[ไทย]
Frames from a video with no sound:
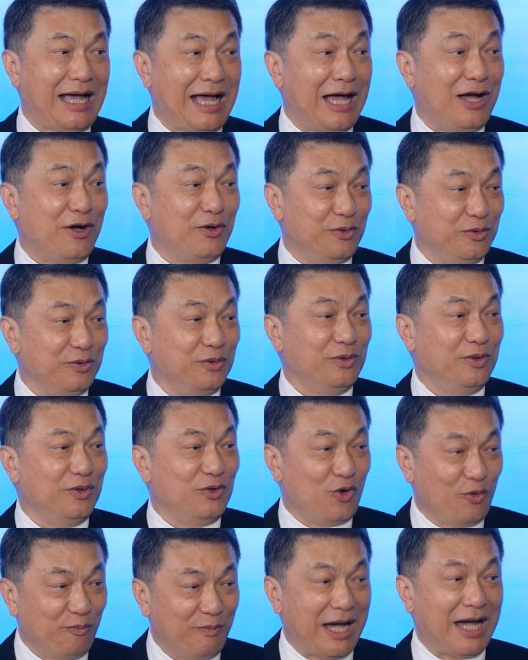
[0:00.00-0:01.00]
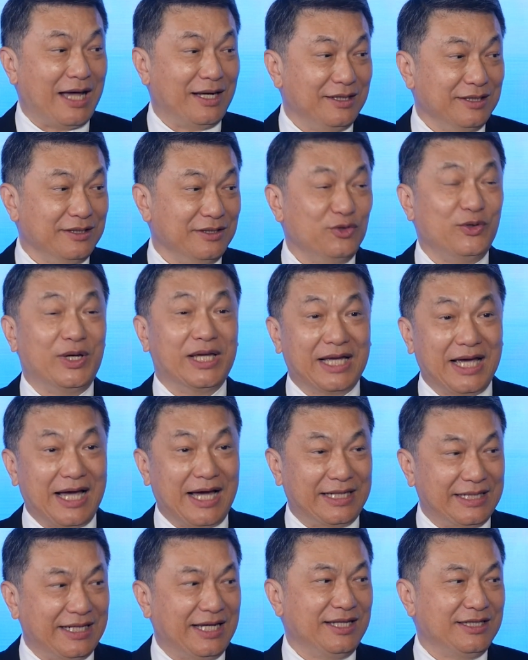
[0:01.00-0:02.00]
9โรงพยาบาลหรือหน่วยงา
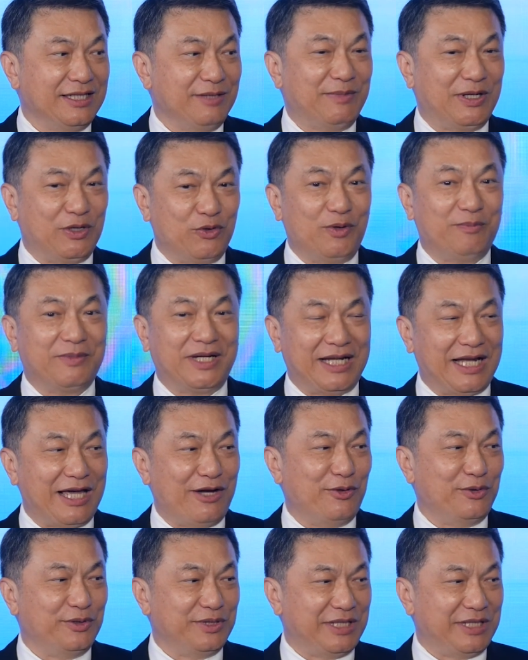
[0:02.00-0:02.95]
นนะฮะที่มาร่วมกับเรา